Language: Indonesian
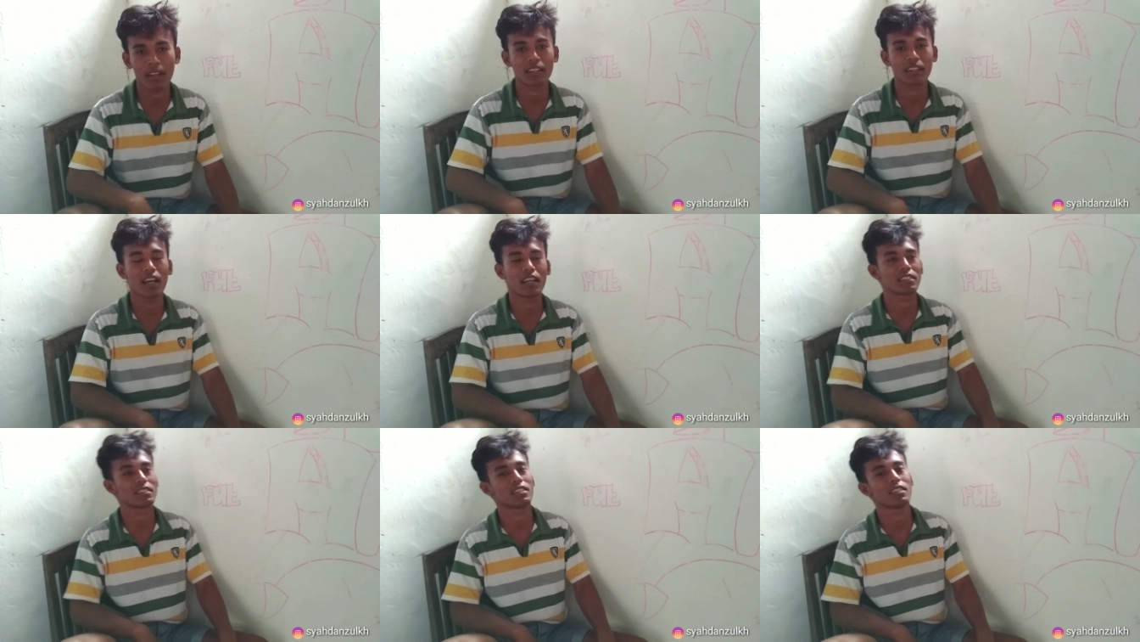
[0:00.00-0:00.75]
ya
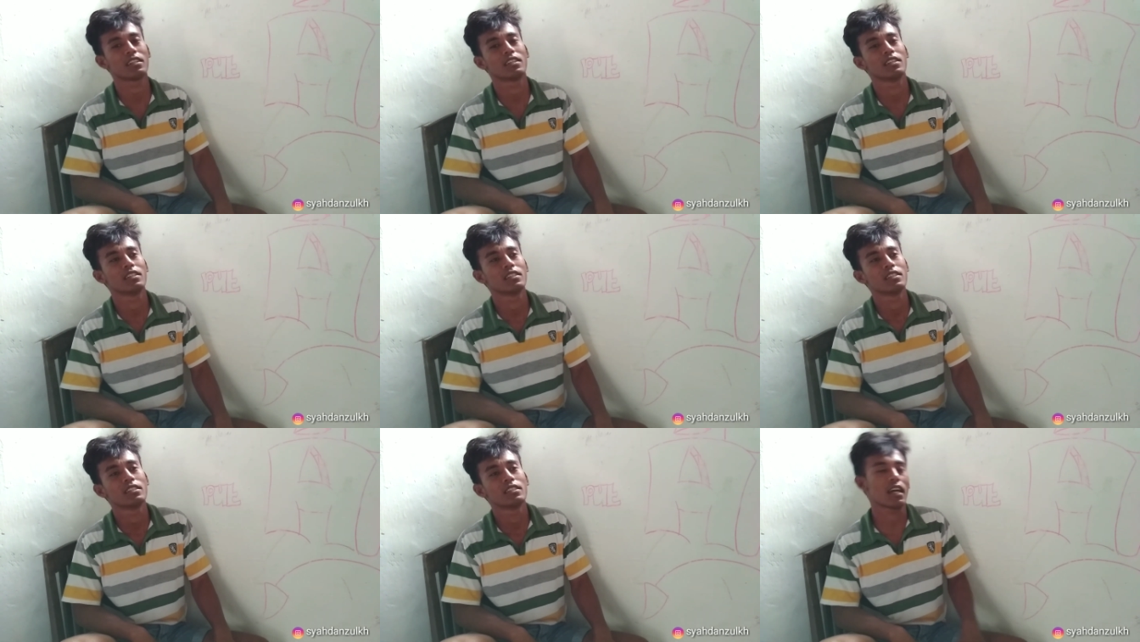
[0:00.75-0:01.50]
guys
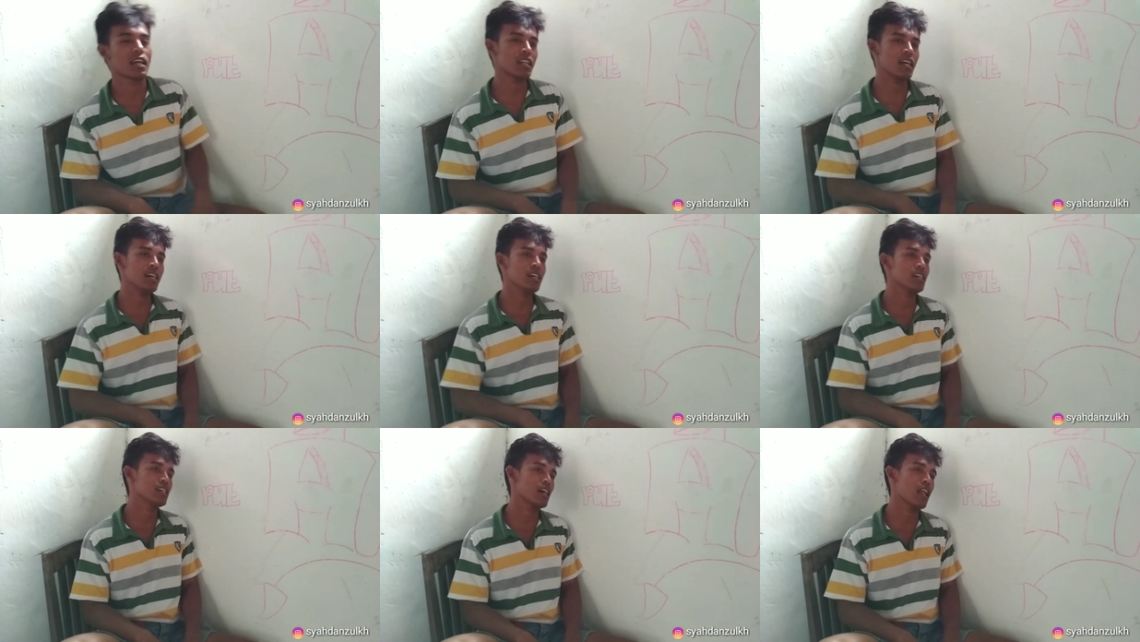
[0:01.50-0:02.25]
karena
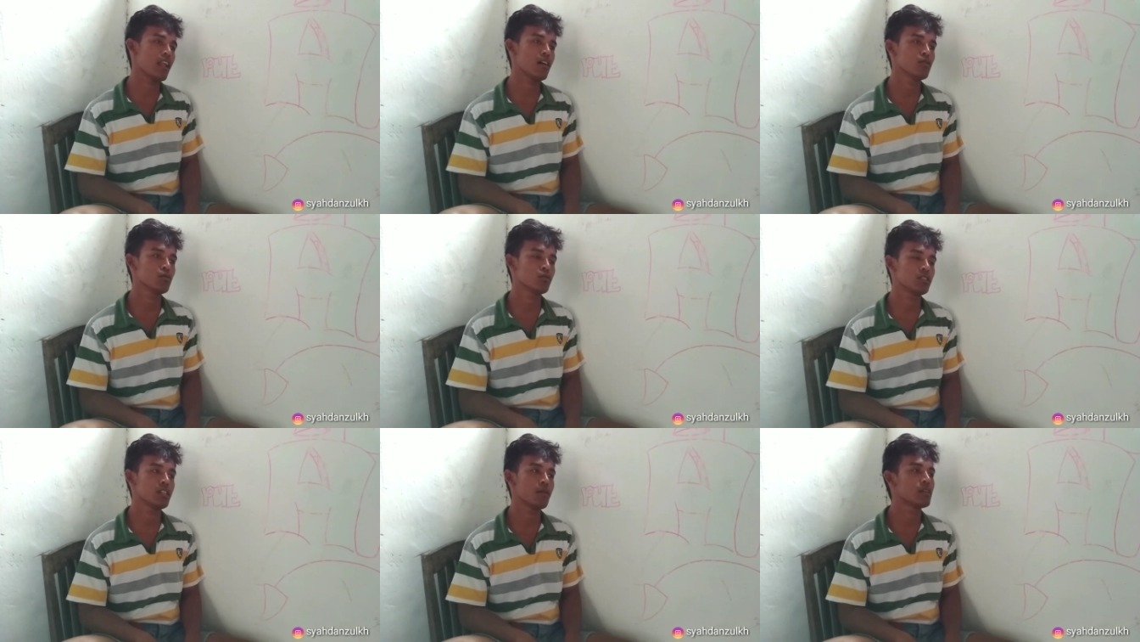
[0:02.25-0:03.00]
kalau
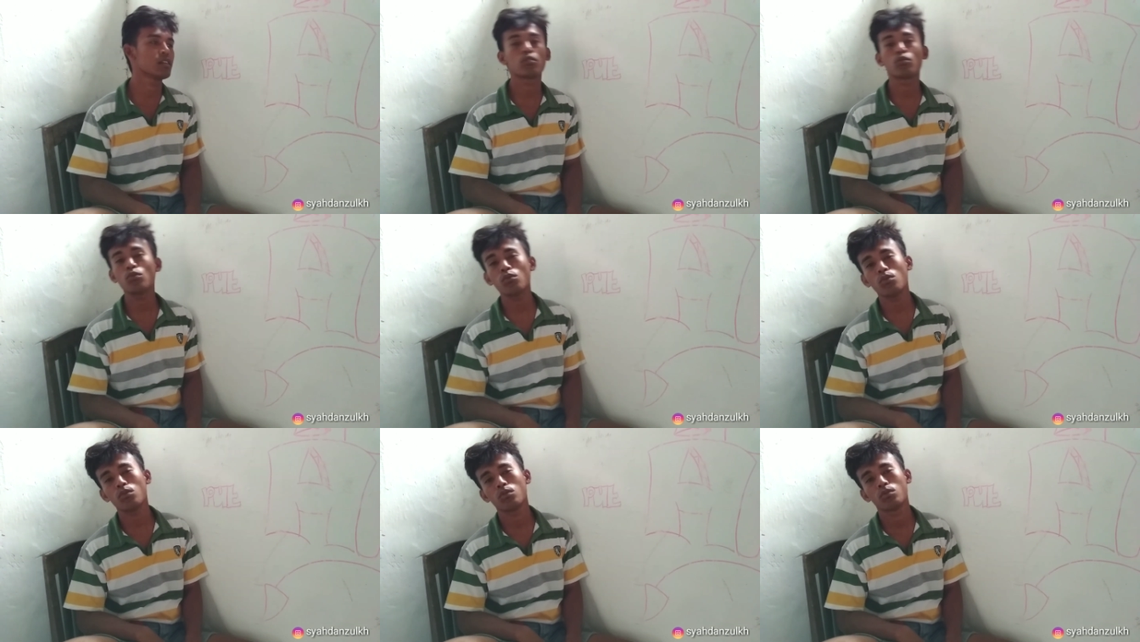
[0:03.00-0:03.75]
tidak begitu
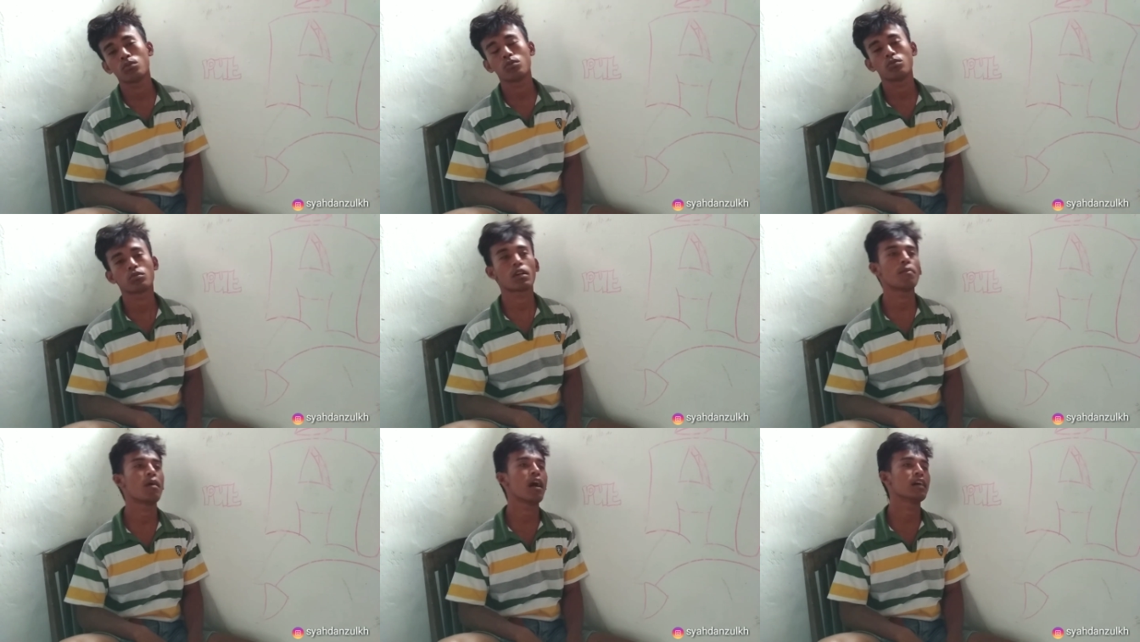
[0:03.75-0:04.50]

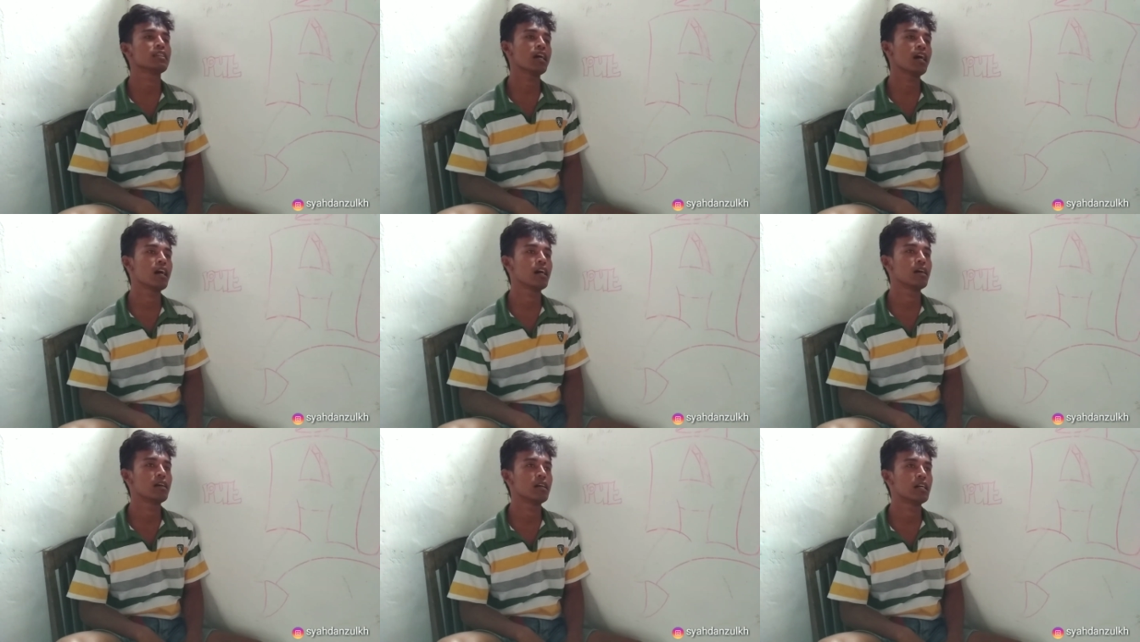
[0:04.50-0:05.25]
sama aja
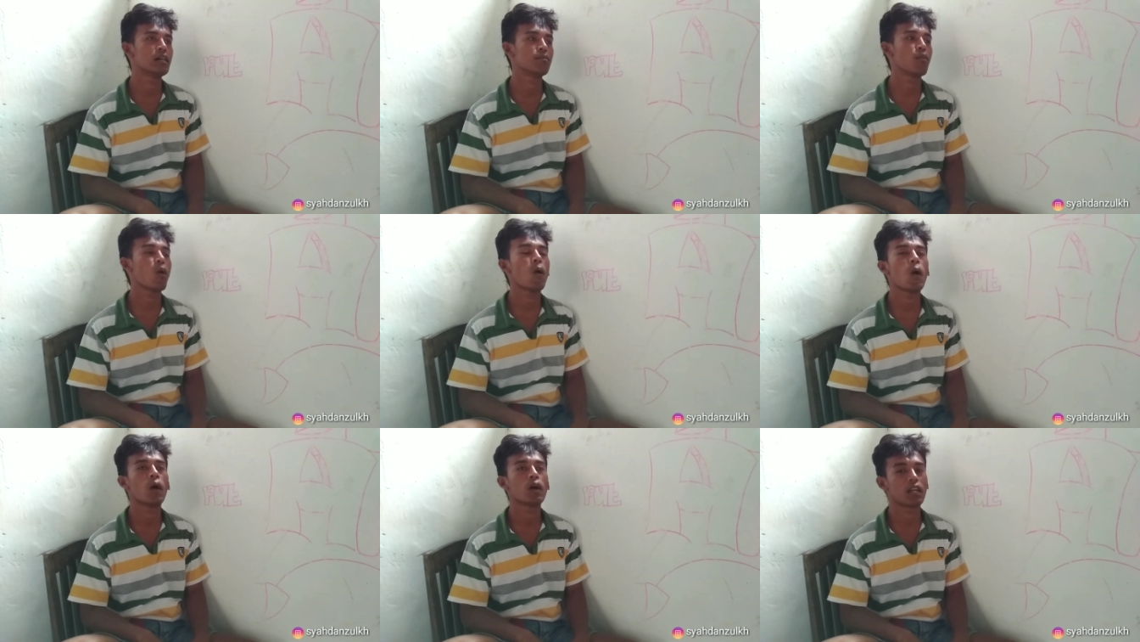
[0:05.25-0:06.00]

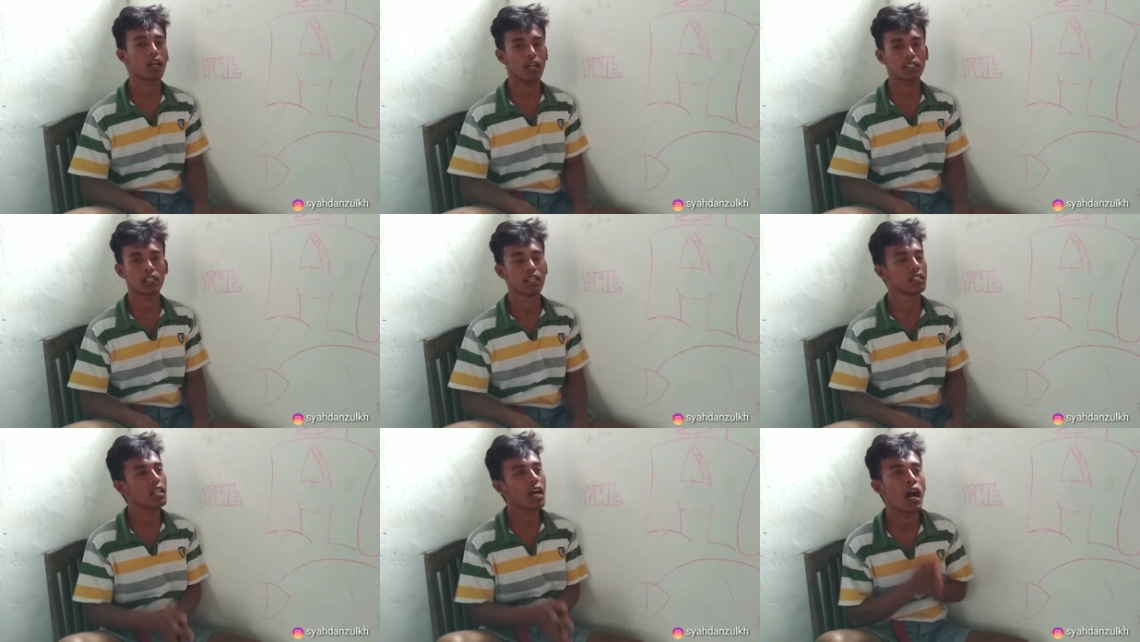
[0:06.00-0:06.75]
bohong guys
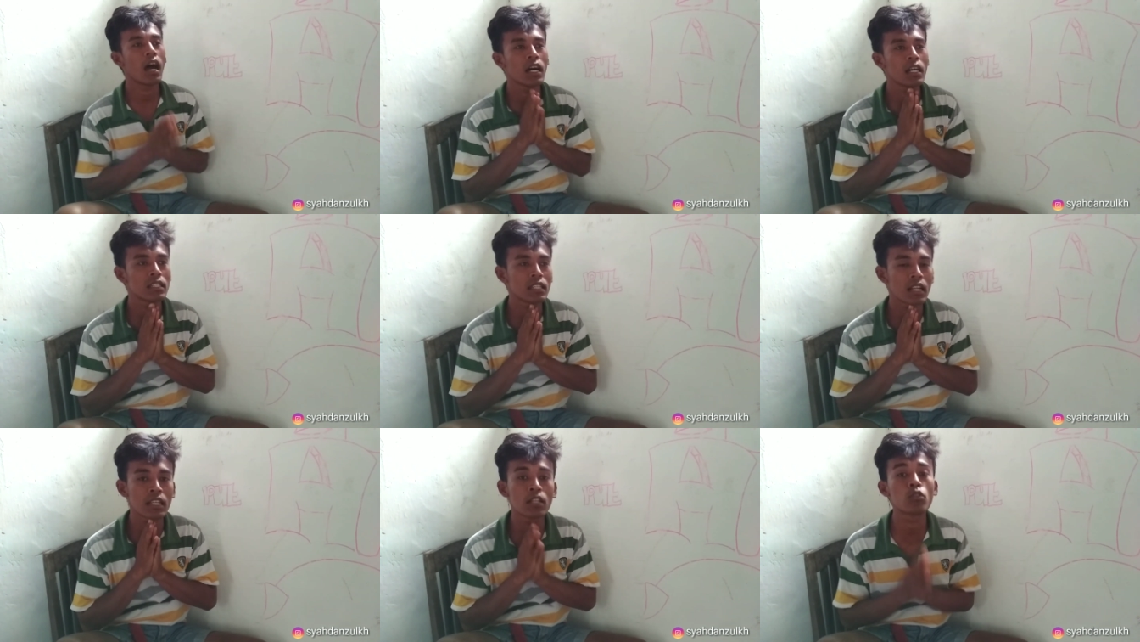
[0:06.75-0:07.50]
tidak
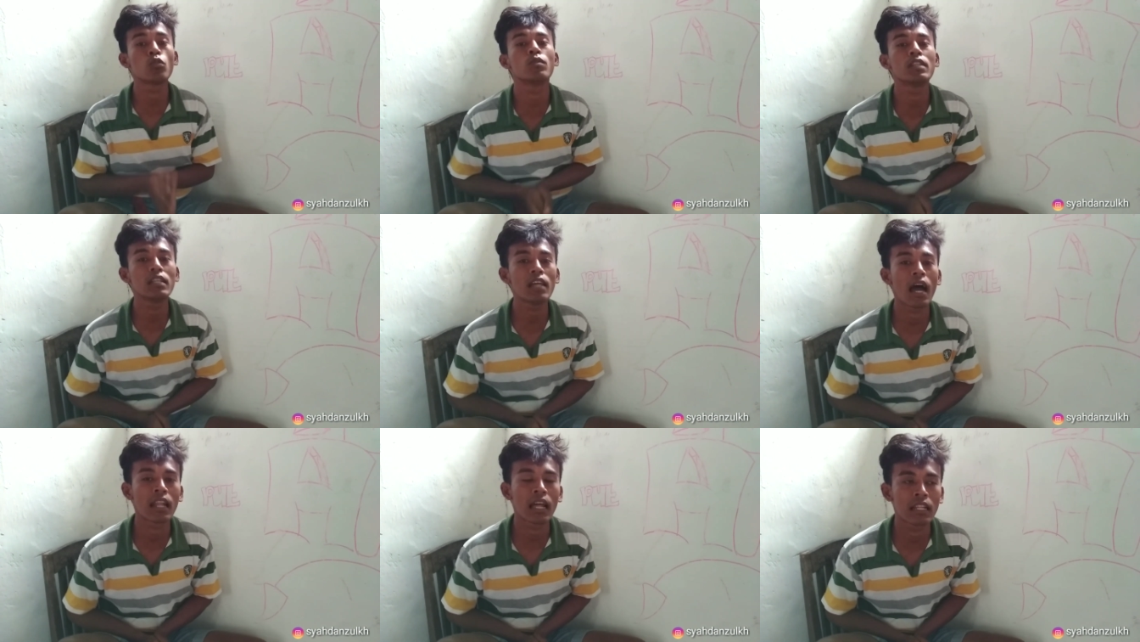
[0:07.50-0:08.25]
terhitung di
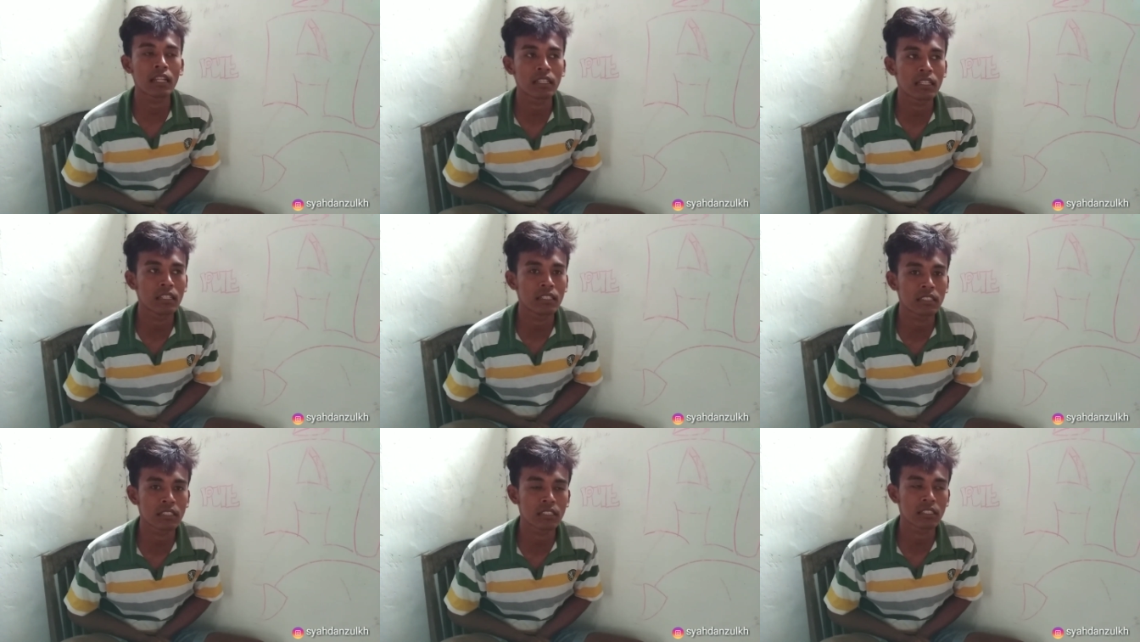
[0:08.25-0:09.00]

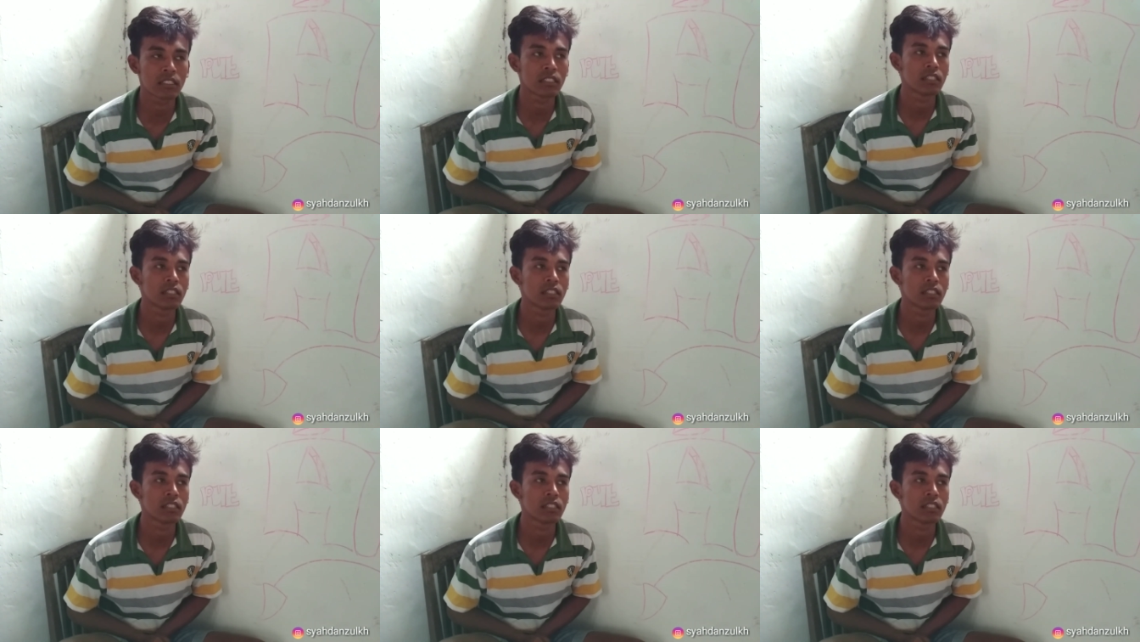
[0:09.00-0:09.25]
analitis